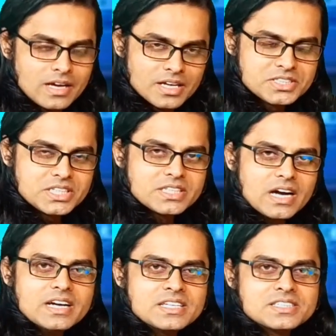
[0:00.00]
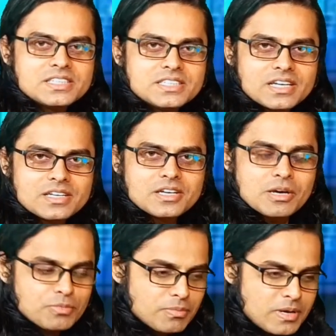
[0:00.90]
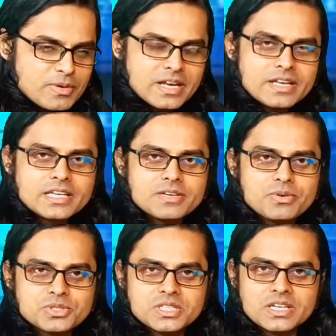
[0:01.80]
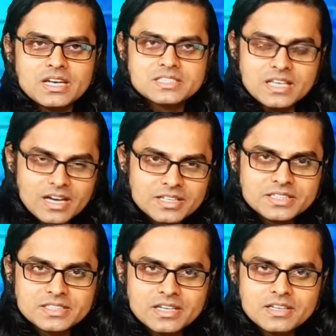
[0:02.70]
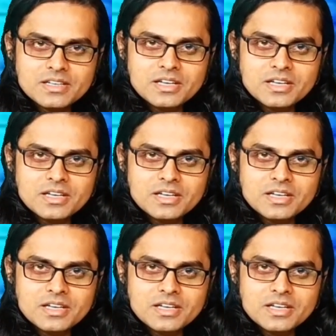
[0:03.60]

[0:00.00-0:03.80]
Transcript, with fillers: अच्छी गाइडेंस दी जाए मुंबई में रहने की व्यवस्था के लिए सलाह दी जाए